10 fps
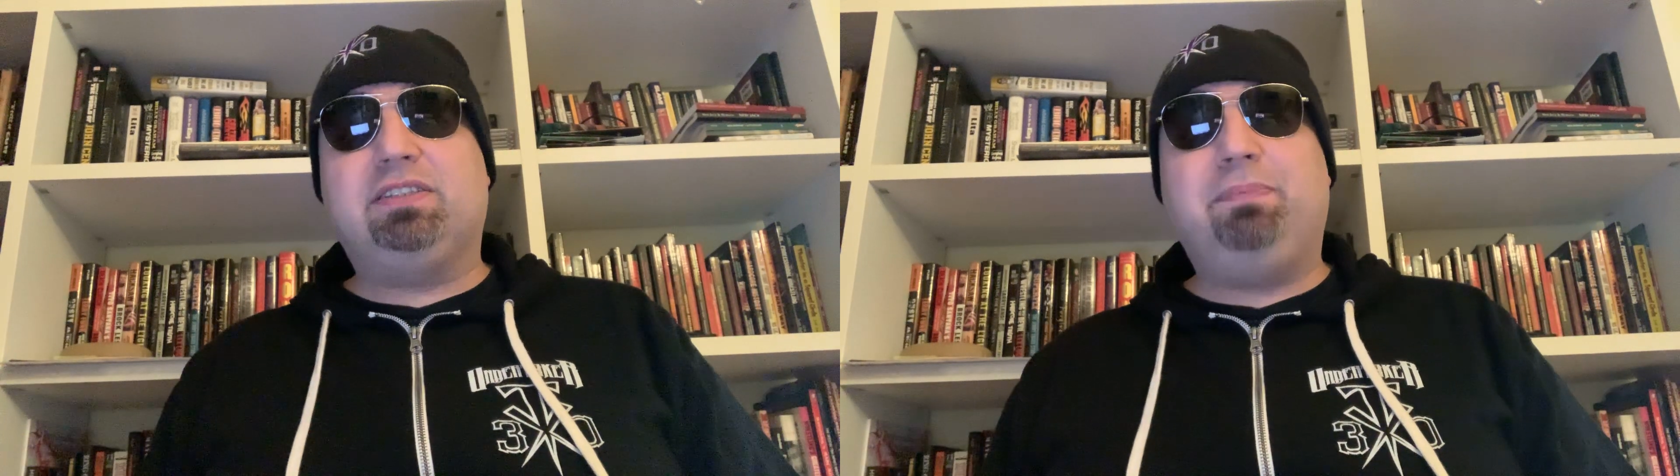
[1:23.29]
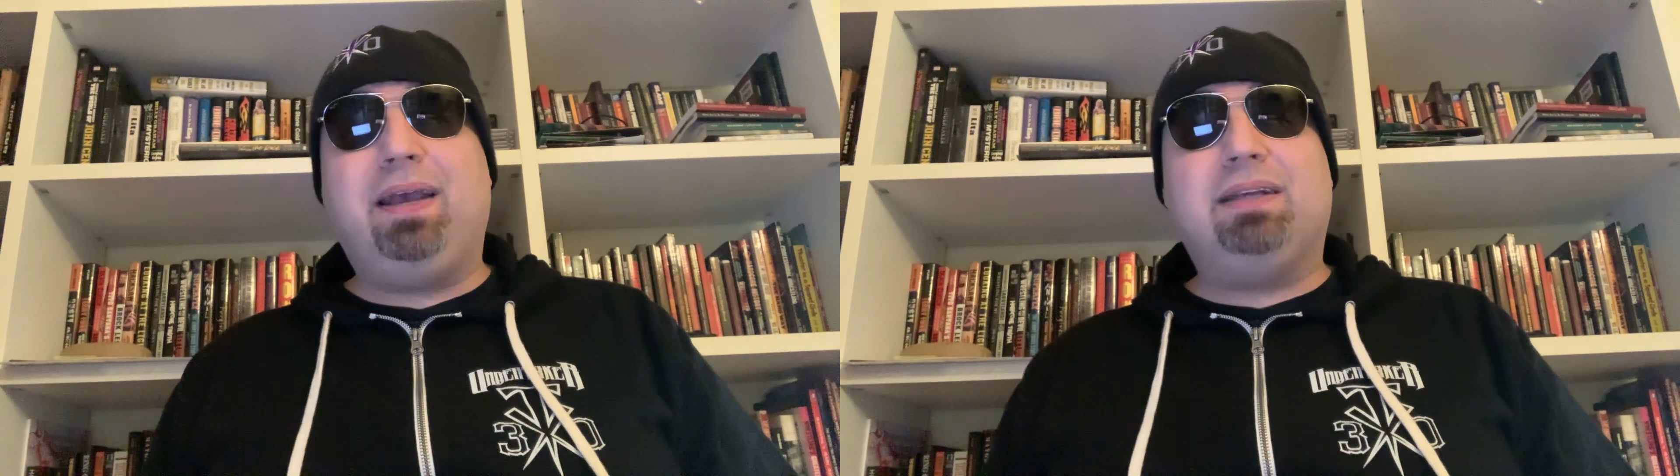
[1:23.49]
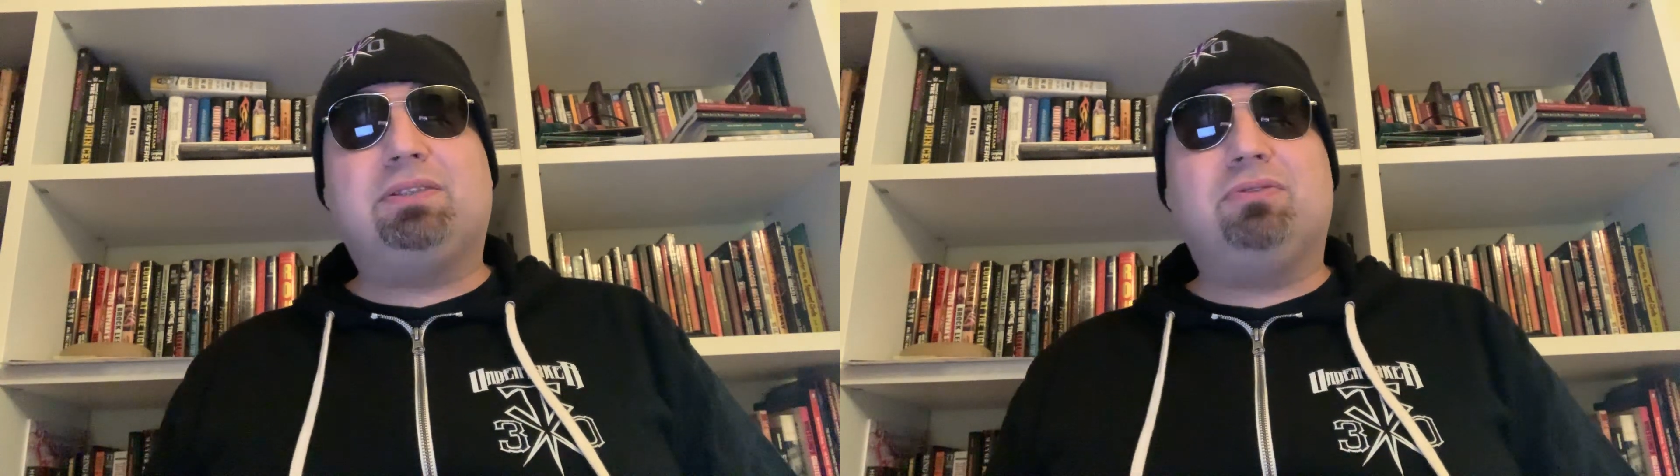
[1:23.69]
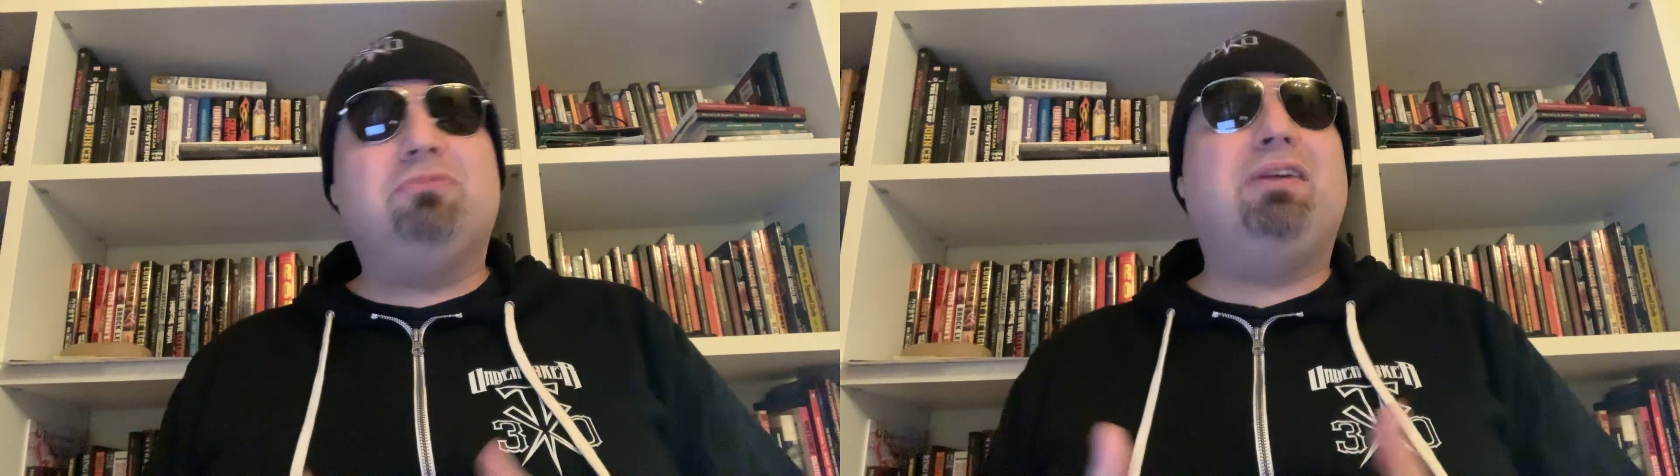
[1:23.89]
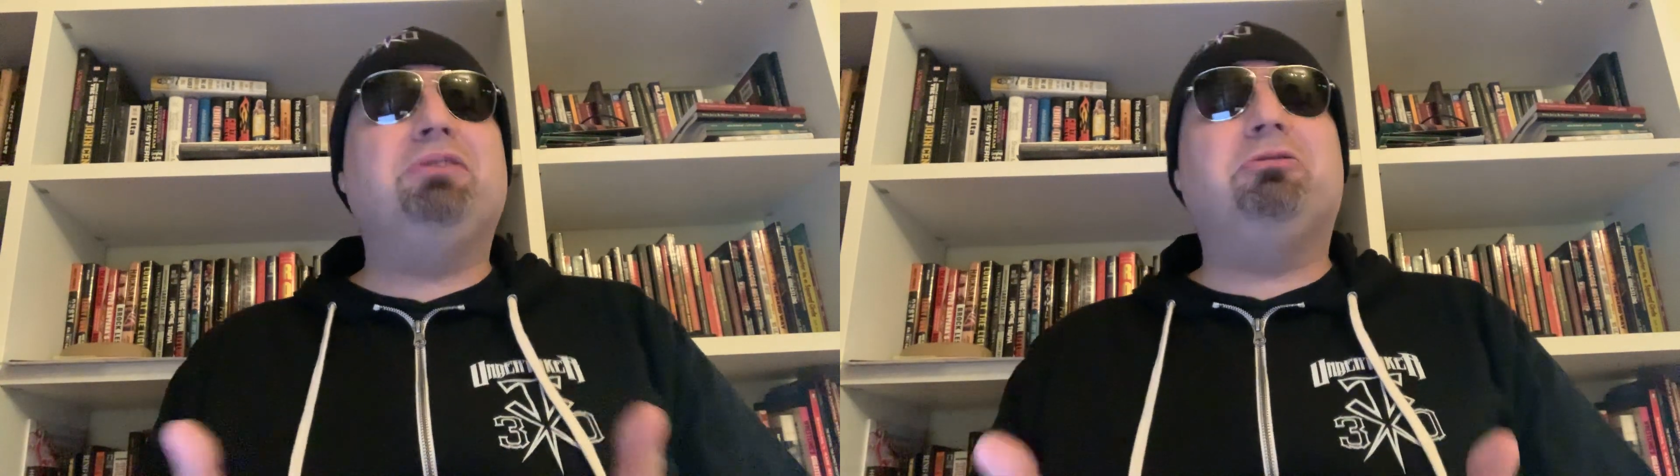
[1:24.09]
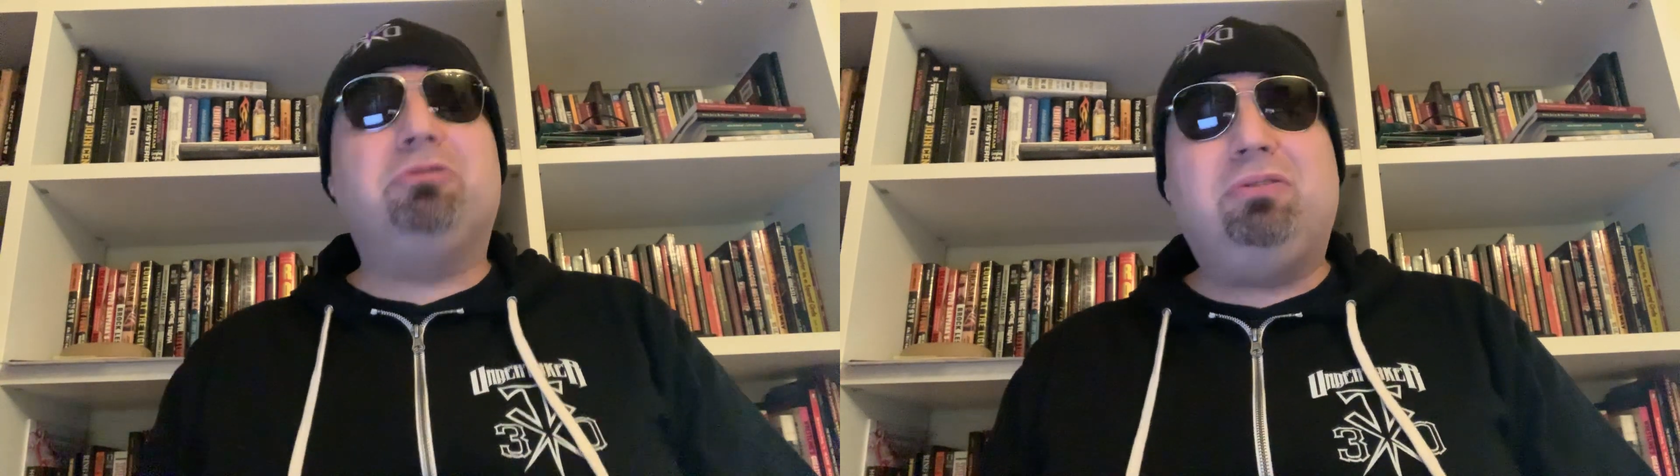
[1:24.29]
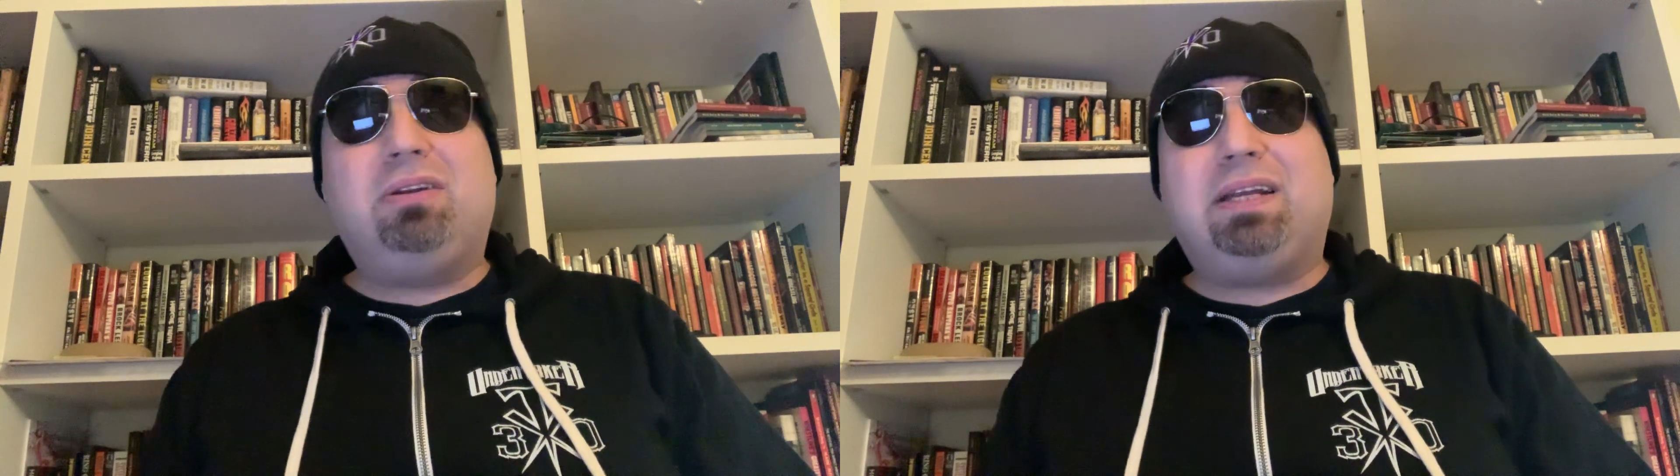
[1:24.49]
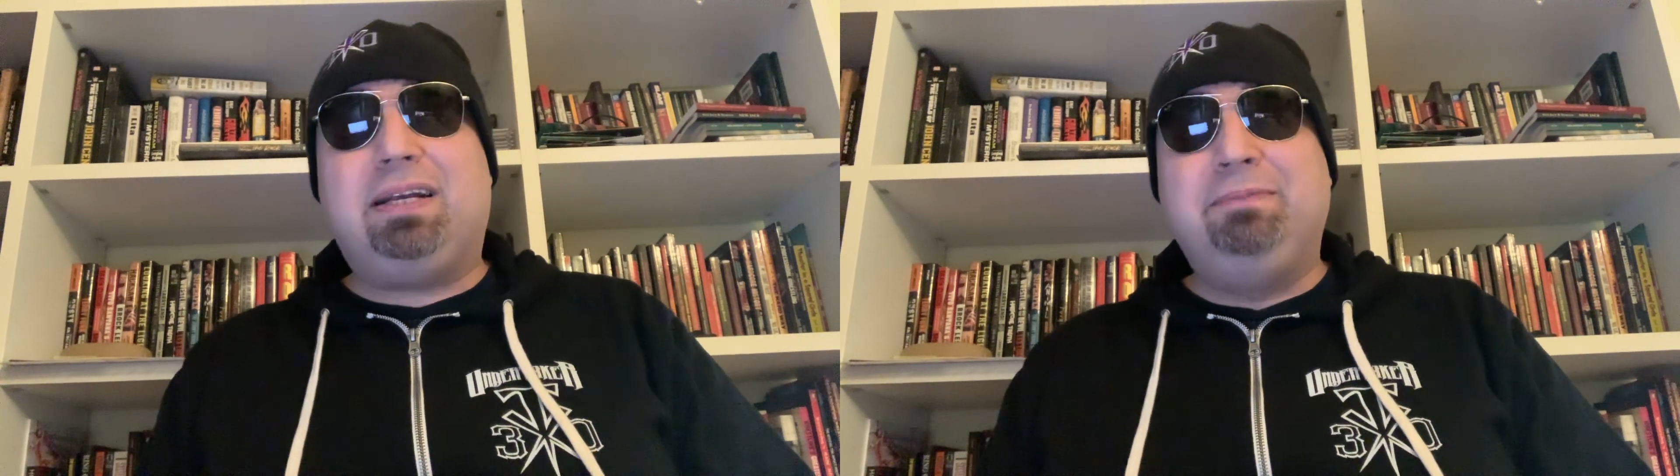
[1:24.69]
spesso, quando
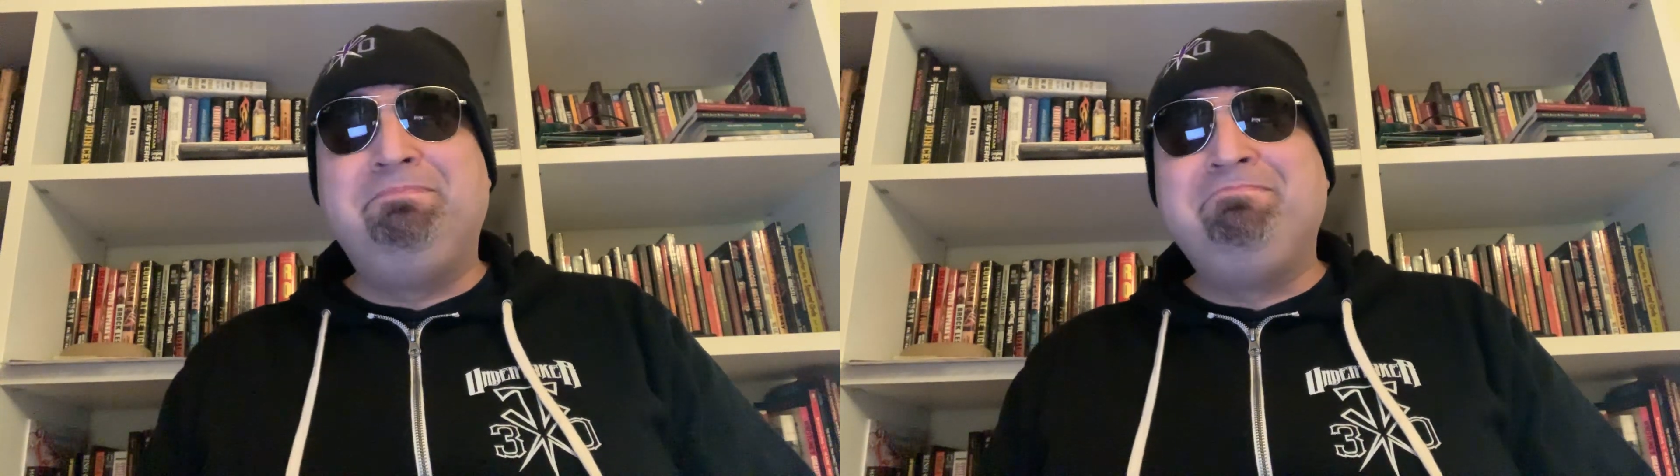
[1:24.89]
torna?